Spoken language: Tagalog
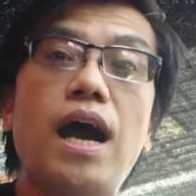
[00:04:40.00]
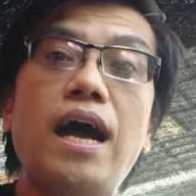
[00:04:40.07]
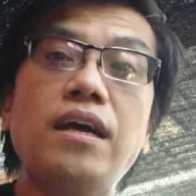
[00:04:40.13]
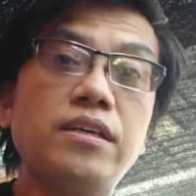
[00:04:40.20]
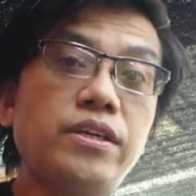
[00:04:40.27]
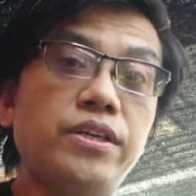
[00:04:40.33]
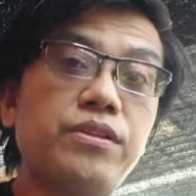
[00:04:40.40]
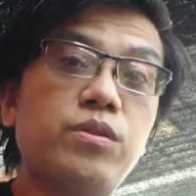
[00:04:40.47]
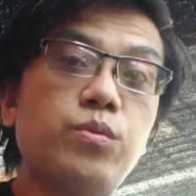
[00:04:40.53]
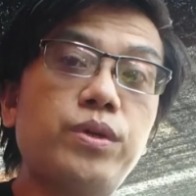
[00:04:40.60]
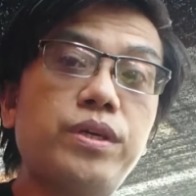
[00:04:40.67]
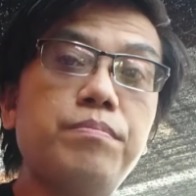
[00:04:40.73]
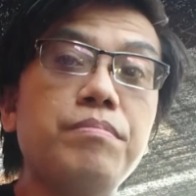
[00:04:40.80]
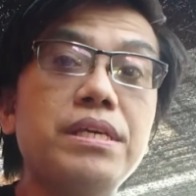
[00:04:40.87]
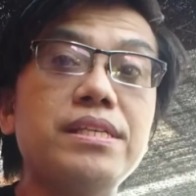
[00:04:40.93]
ang
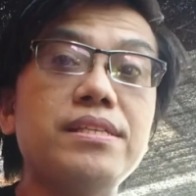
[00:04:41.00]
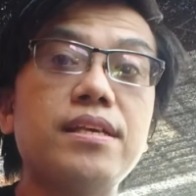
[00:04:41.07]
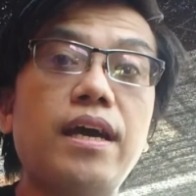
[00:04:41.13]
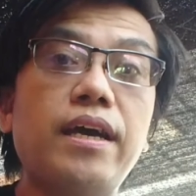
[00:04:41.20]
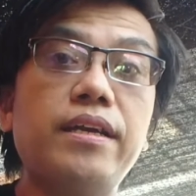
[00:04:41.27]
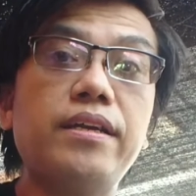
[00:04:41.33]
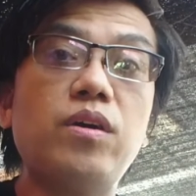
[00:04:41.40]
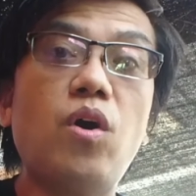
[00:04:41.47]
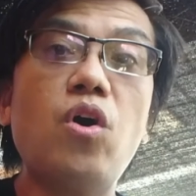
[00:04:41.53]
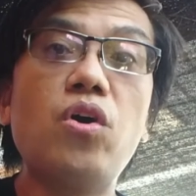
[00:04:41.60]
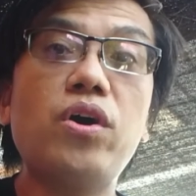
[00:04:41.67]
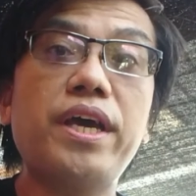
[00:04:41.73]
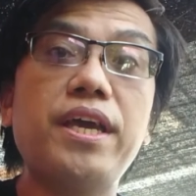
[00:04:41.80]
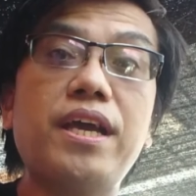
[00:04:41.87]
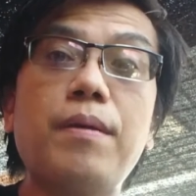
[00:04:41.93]
earthworm minsan,
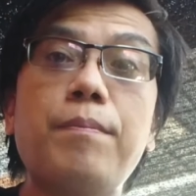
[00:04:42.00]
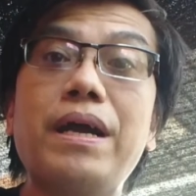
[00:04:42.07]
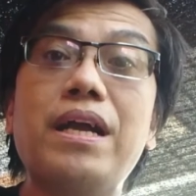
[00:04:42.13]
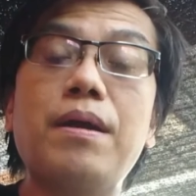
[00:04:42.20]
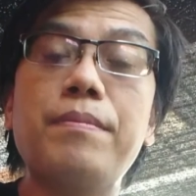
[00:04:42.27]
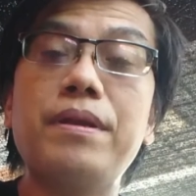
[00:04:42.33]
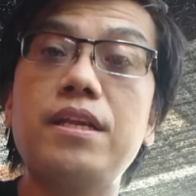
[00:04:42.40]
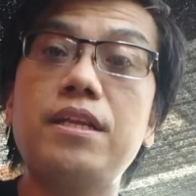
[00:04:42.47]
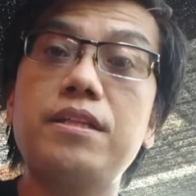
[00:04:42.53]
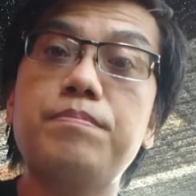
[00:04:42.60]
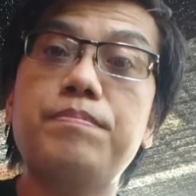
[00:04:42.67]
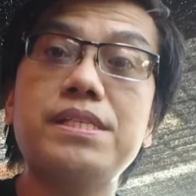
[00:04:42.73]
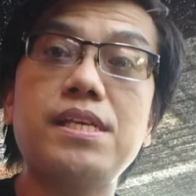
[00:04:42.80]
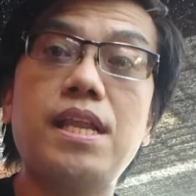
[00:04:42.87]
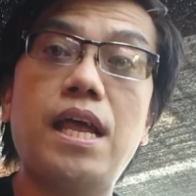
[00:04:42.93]
okay kapag ka
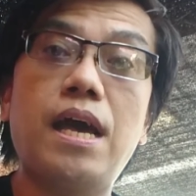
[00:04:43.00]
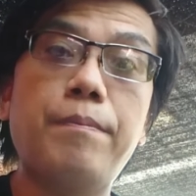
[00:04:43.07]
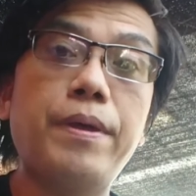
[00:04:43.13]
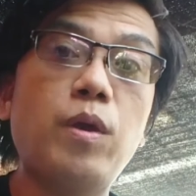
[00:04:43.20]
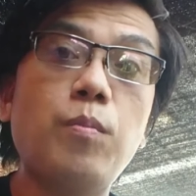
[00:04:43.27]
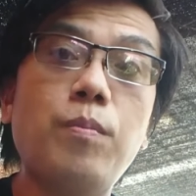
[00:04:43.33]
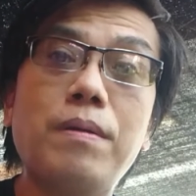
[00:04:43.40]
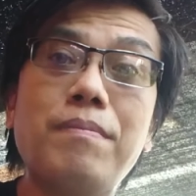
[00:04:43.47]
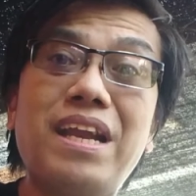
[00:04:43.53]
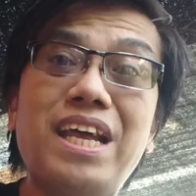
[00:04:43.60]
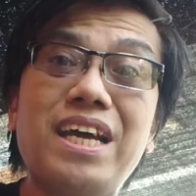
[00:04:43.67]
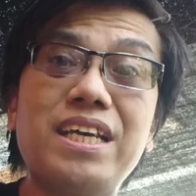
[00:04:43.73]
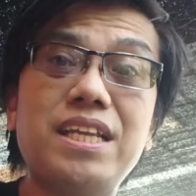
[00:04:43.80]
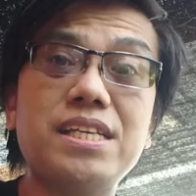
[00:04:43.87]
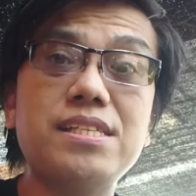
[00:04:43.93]
pa sila, pero pag
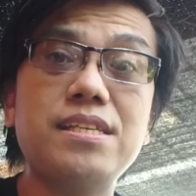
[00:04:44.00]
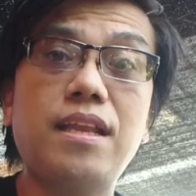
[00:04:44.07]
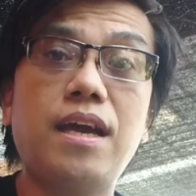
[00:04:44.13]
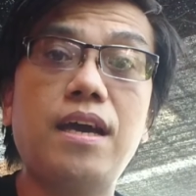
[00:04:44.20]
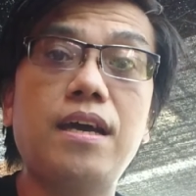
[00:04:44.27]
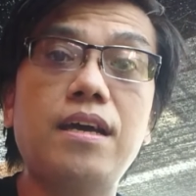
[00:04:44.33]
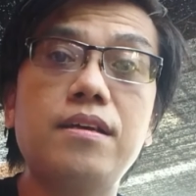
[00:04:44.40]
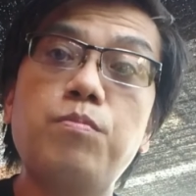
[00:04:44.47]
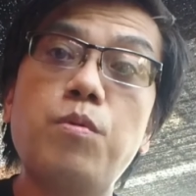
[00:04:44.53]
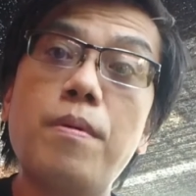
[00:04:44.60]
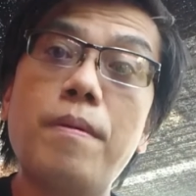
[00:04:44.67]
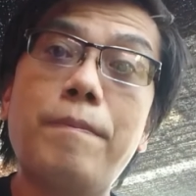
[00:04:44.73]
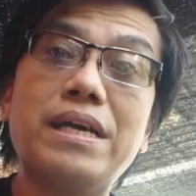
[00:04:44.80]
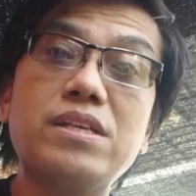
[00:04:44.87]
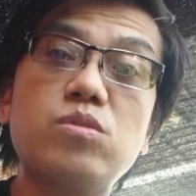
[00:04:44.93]
malaki na sila,
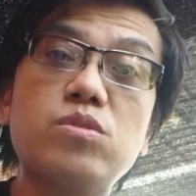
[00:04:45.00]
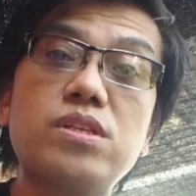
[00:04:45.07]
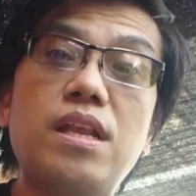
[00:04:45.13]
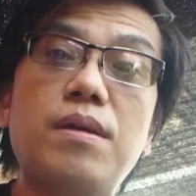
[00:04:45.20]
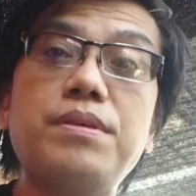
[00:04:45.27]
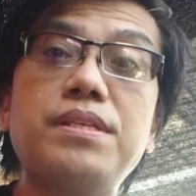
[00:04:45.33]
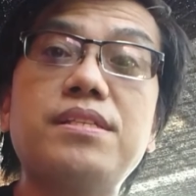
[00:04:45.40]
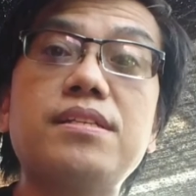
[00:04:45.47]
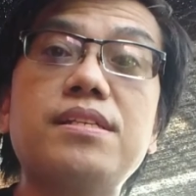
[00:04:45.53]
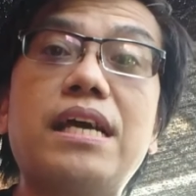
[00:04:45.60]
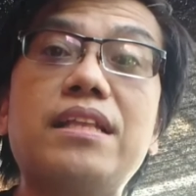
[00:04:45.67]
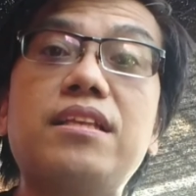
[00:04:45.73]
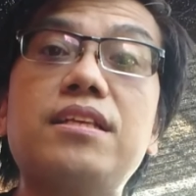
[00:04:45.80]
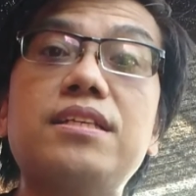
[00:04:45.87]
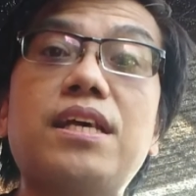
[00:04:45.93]
pumapasok sila minsan
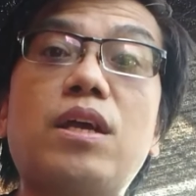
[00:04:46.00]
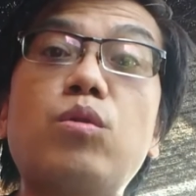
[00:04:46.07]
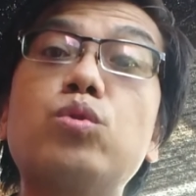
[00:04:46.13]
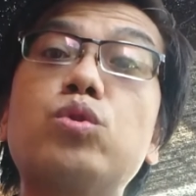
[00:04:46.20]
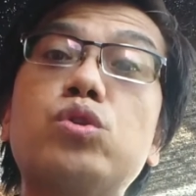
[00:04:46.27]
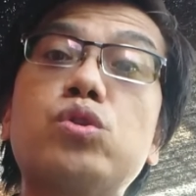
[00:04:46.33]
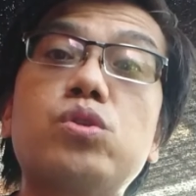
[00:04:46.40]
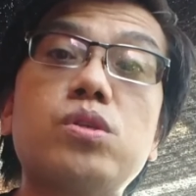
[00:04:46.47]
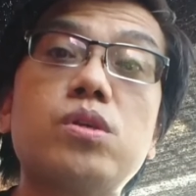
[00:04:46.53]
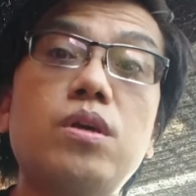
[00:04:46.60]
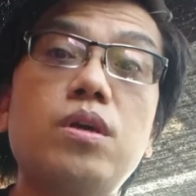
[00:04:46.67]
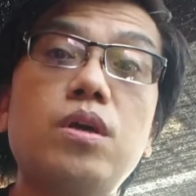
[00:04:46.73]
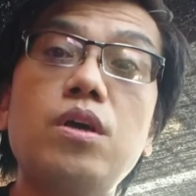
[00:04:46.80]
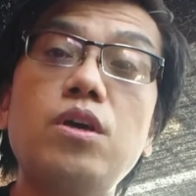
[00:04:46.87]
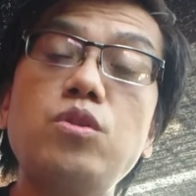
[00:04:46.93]
sa, ati, sa roots
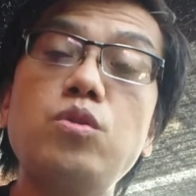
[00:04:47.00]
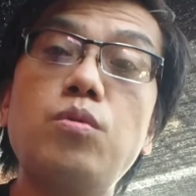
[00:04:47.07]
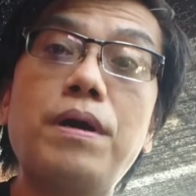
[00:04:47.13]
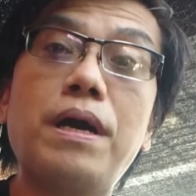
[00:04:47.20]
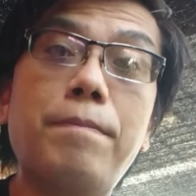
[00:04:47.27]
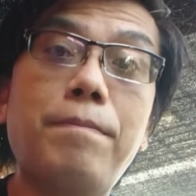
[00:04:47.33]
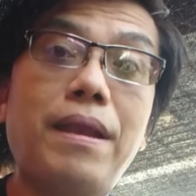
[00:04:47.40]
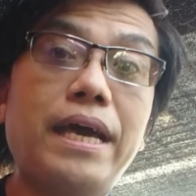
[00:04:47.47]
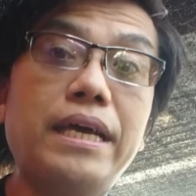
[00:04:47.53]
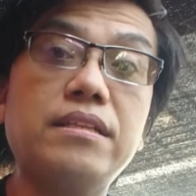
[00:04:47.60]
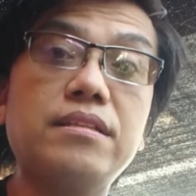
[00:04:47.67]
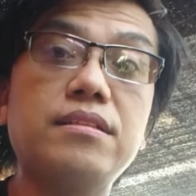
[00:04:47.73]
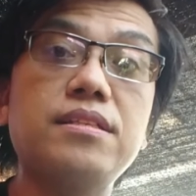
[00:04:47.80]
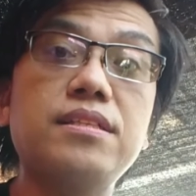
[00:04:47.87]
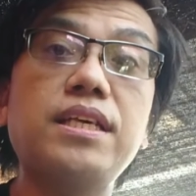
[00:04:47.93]
ng mga
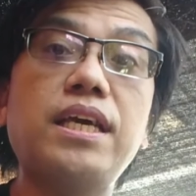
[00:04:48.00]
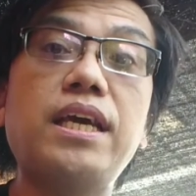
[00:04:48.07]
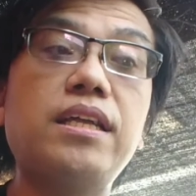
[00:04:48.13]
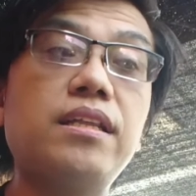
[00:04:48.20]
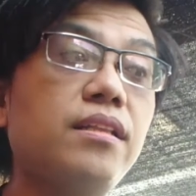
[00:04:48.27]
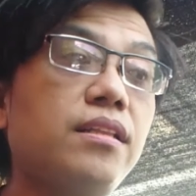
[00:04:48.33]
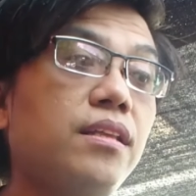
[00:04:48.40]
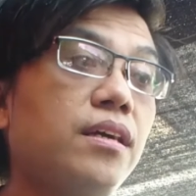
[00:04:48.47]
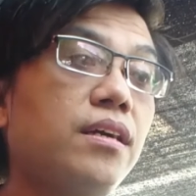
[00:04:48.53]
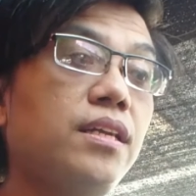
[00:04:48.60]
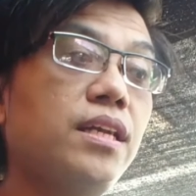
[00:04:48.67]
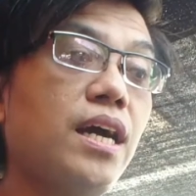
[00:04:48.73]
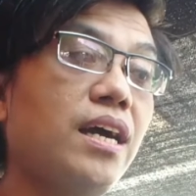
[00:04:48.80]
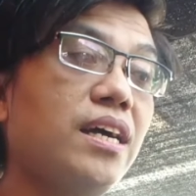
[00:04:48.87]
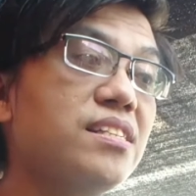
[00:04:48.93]
plants and uh,
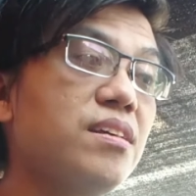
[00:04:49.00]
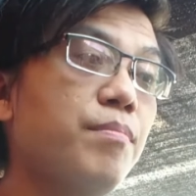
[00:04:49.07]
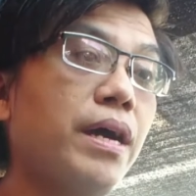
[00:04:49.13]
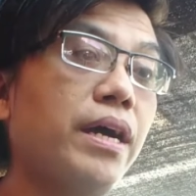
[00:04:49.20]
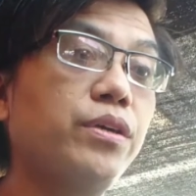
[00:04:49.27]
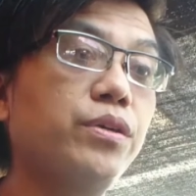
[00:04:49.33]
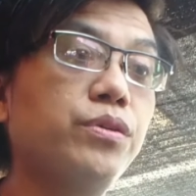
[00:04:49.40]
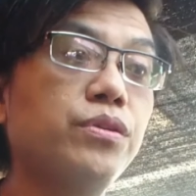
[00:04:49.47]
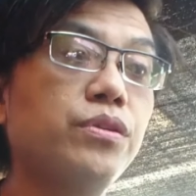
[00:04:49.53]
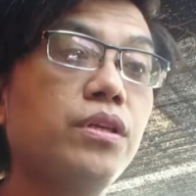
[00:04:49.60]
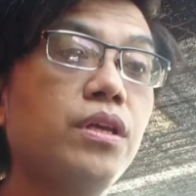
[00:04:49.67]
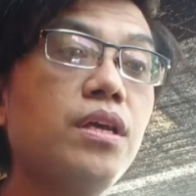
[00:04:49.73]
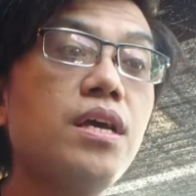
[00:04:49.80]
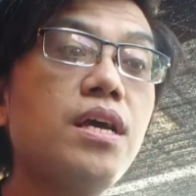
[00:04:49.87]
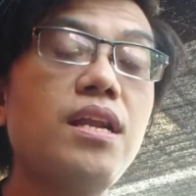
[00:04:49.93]
nakakasama yon
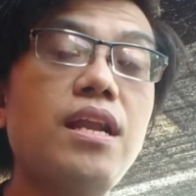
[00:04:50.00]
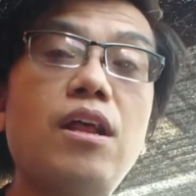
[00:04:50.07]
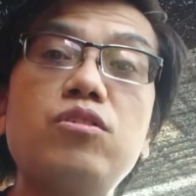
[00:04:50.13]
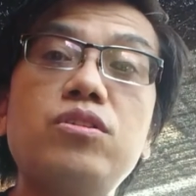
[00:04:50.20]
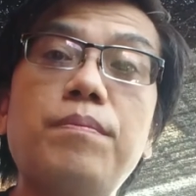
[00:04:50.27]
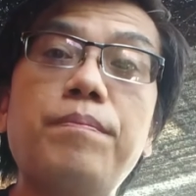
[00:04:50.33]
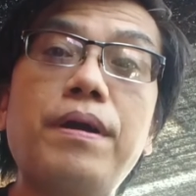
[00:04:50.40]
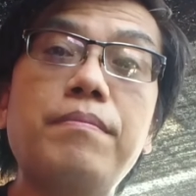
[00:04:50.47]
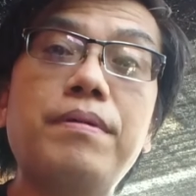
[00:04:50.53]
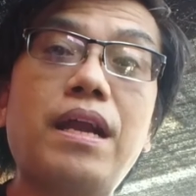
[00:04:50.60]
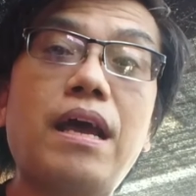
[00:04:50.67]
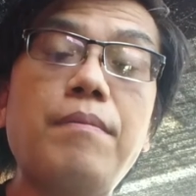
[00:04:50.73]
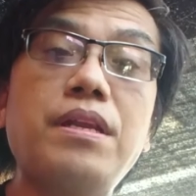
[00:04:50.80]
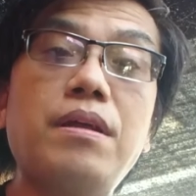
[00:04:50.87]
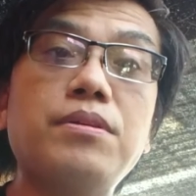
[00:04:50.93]
lalo na pag
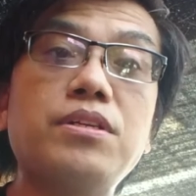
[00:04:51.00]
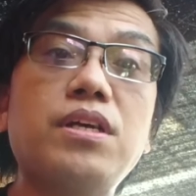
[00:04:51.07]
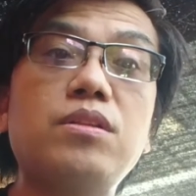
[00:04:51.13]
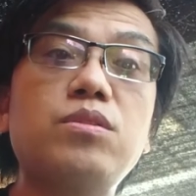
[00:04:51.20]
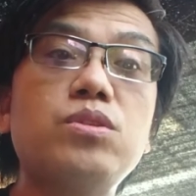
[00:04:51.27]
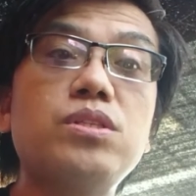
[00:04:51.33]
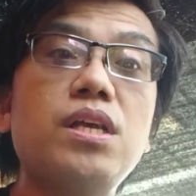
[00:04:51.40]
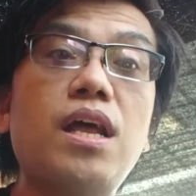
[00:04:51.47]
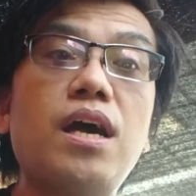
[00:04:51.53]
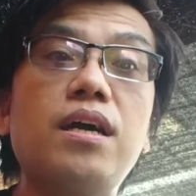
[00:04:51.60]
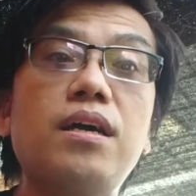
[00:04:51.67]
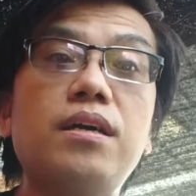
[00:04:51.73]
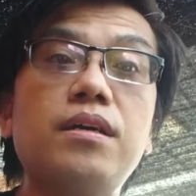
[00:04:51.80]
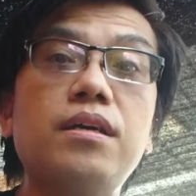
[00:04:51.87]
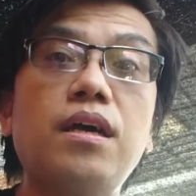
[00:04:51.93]
marami na masyado
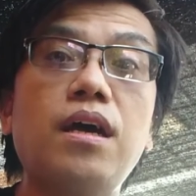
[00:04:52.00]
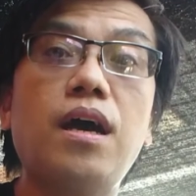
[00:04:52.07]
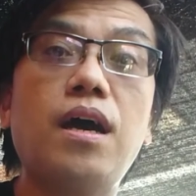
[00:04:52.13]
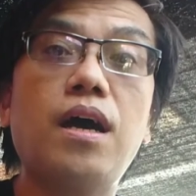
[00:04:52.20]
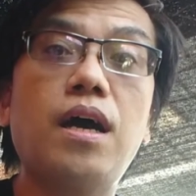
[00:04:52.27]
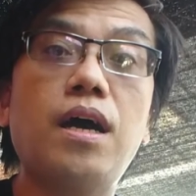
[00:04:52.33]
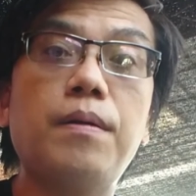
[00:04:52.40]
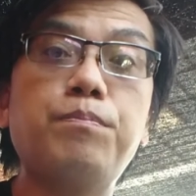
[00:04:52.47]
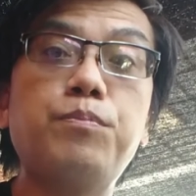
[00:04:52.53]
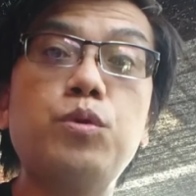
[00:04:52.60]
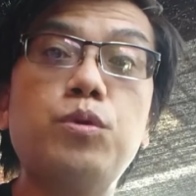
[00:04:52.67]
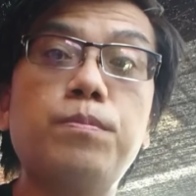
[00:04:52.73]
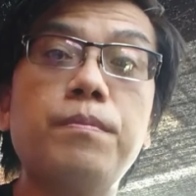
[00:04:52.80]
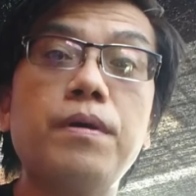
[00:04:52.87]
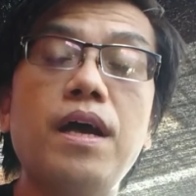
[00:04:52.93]
silang uh,
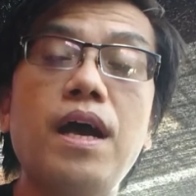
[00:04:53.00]
poop.